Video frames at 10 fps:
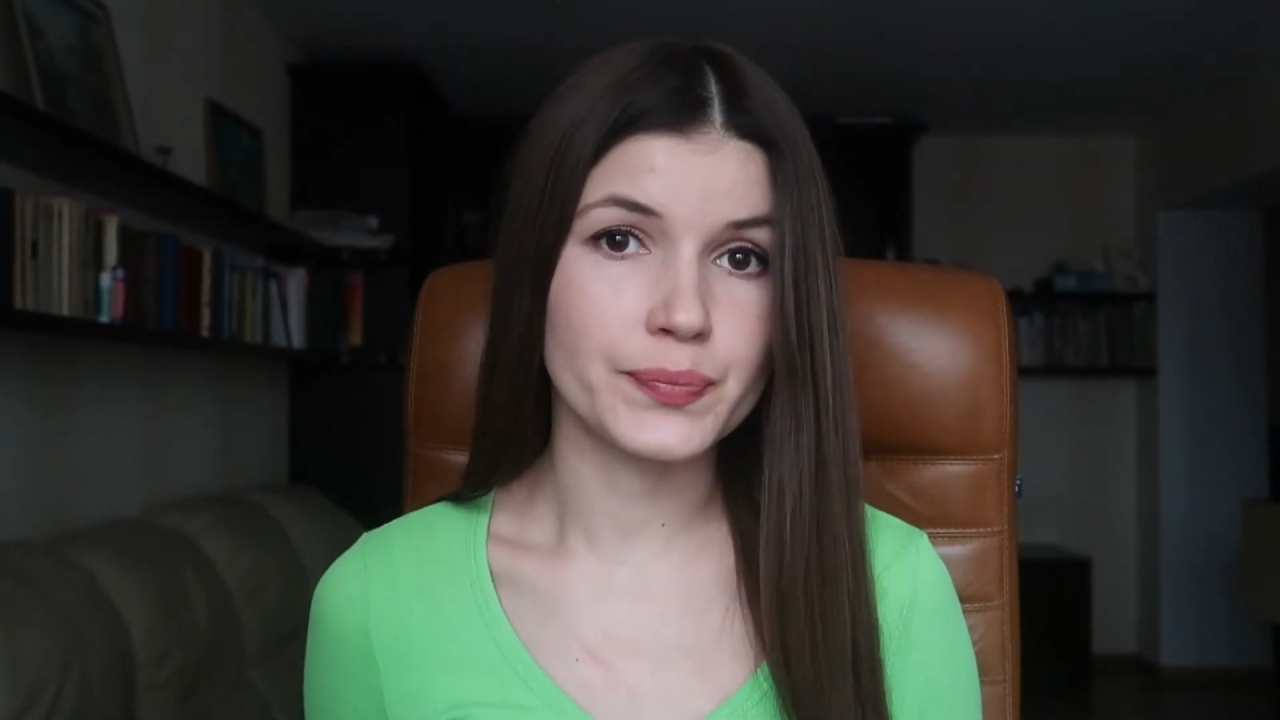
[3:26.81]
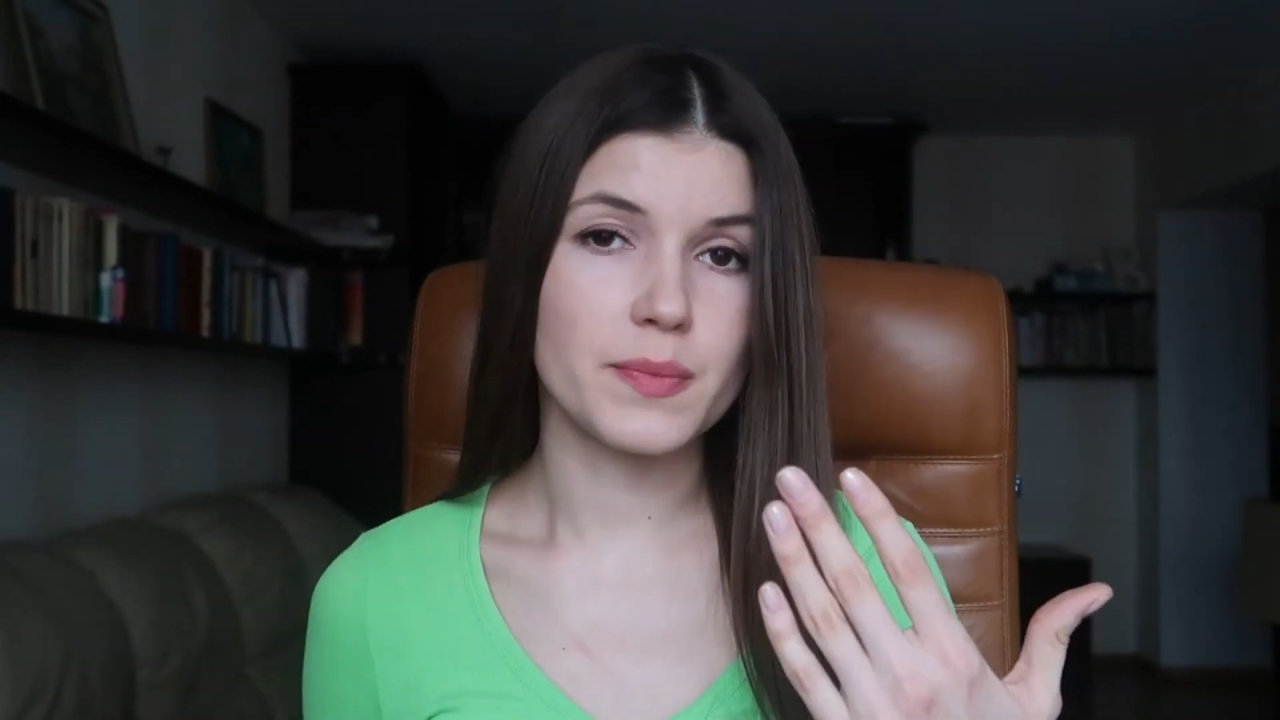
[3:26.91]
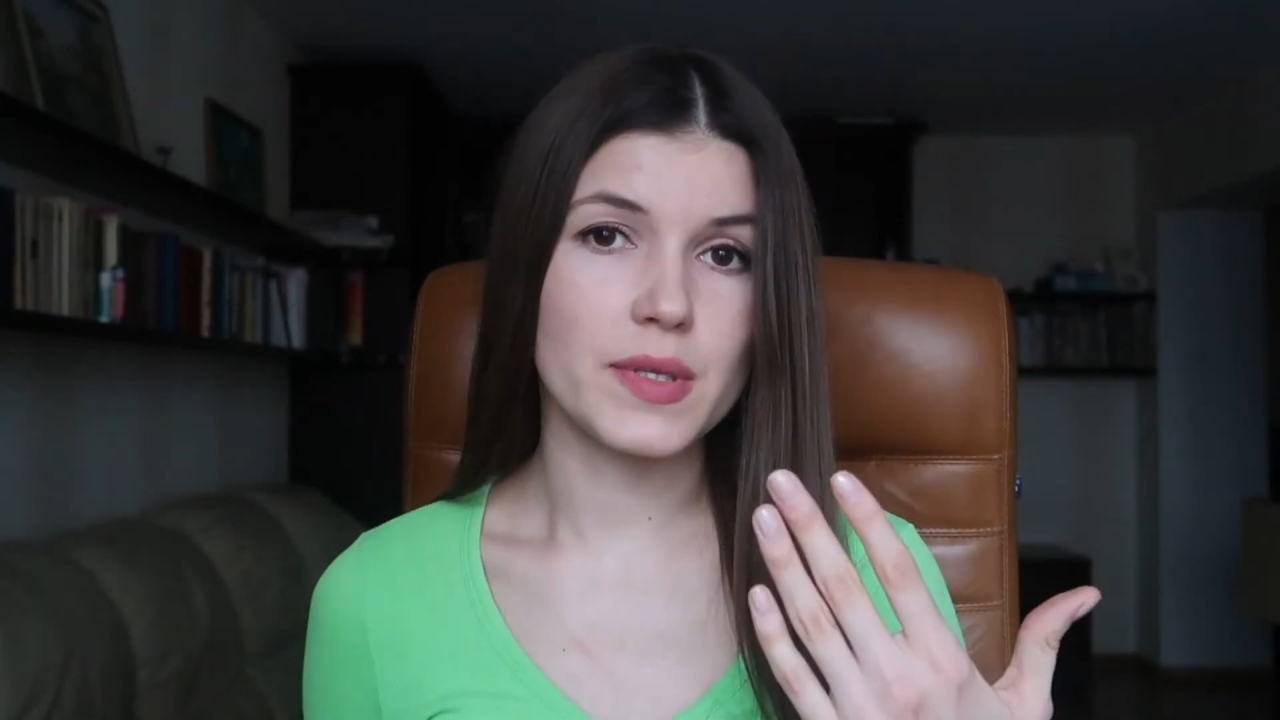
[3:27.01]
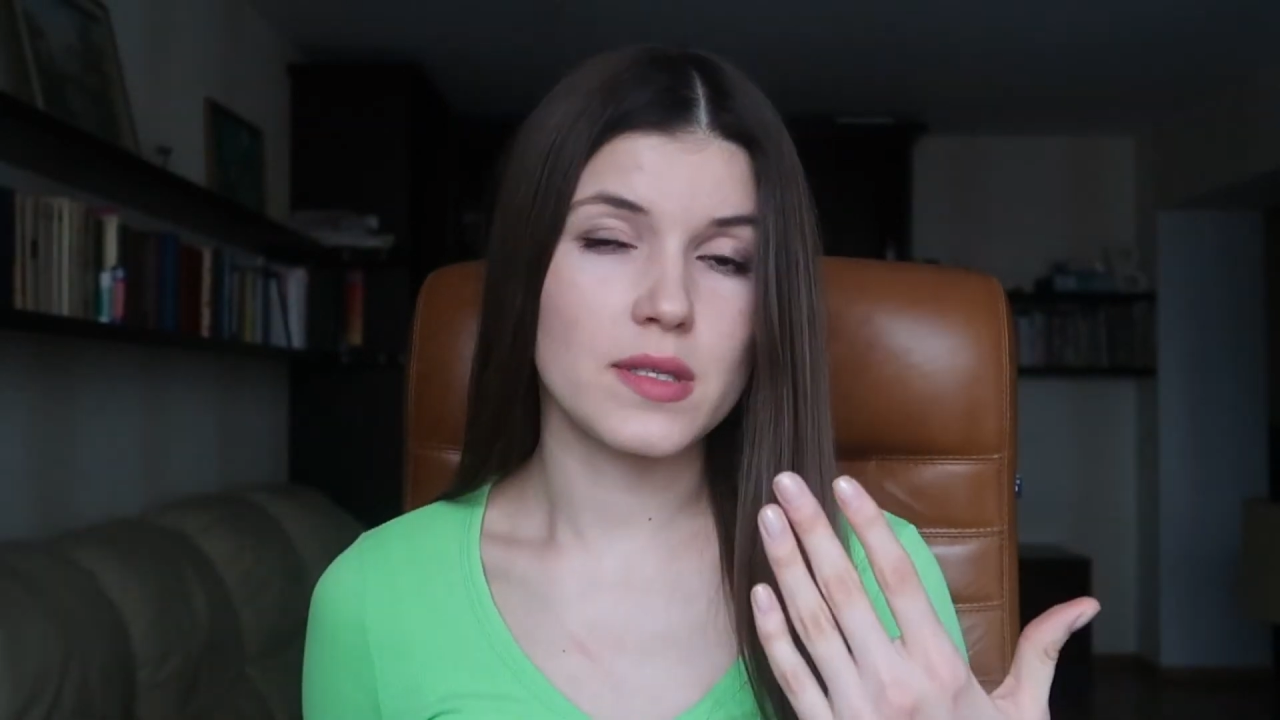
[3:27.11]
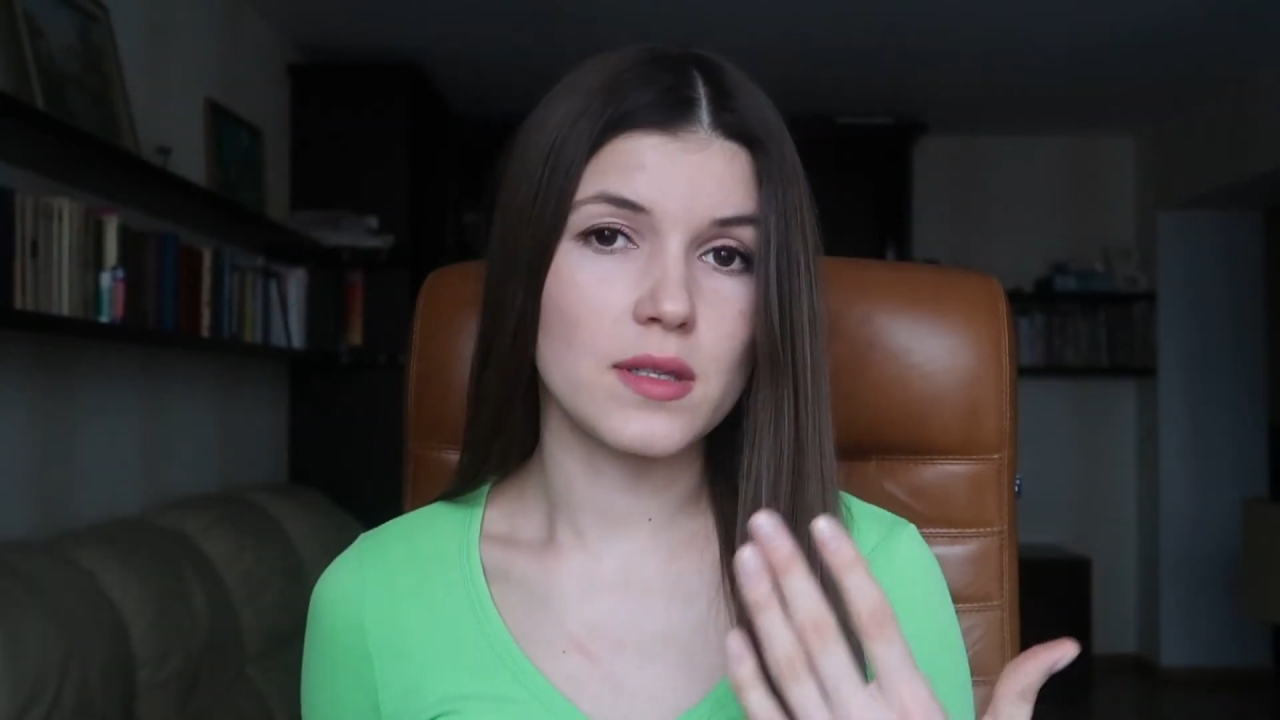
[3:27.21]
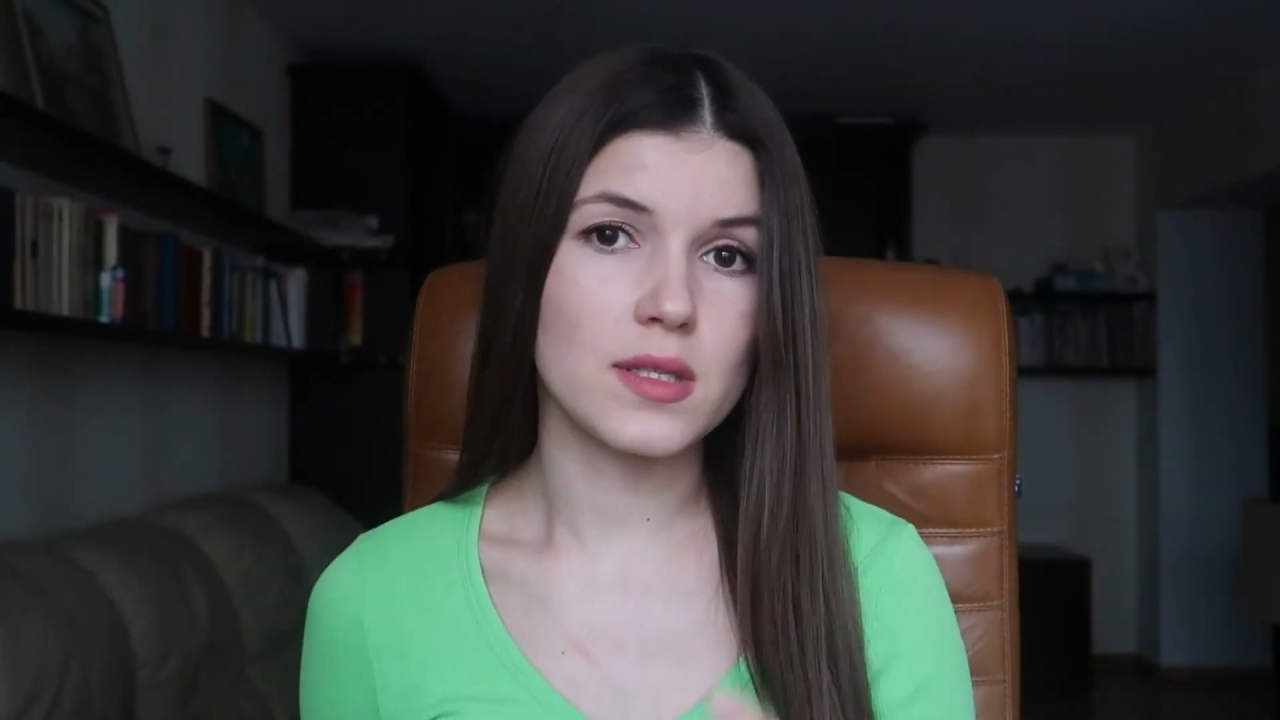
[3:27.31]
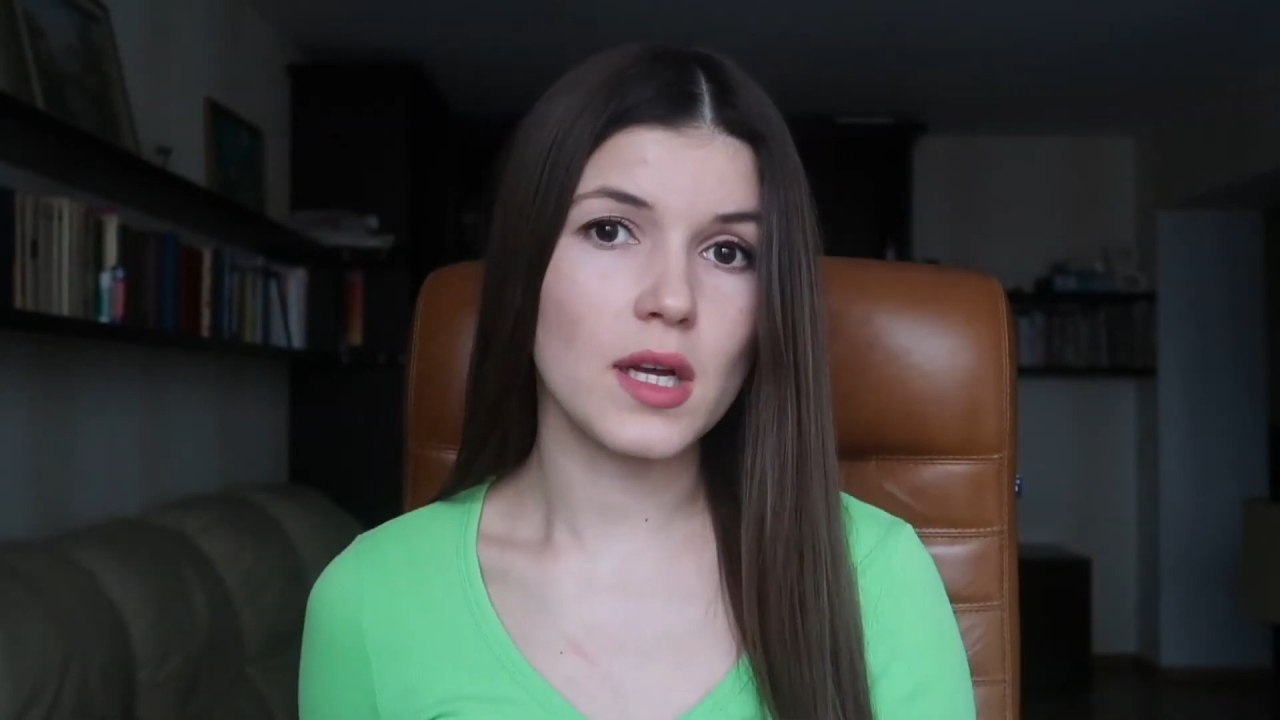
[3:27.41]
Расписаны